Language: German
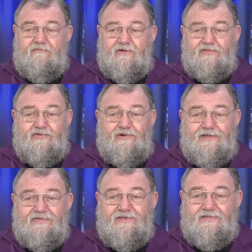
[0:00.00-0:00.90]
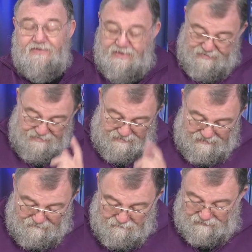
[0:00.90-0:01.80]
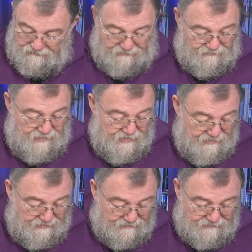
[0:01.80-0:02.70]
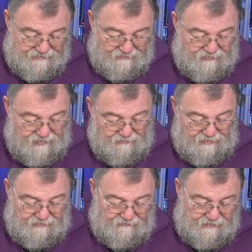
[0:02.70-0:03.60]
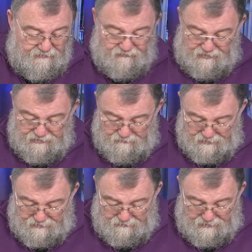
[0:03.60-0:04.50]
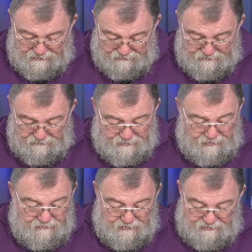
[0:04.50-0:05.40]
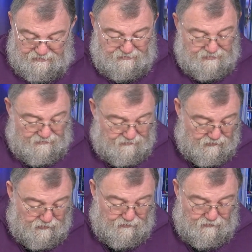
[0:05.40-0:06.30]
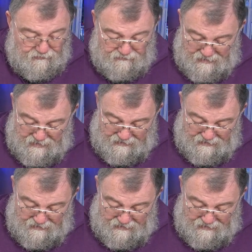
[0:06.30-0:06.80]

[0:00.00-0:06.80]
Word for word: Was soll das jetzt? Pass auf, äh, ich habe hier meine Fernschalter mitgebracht, damit ich hier nicht draufdrücken muss.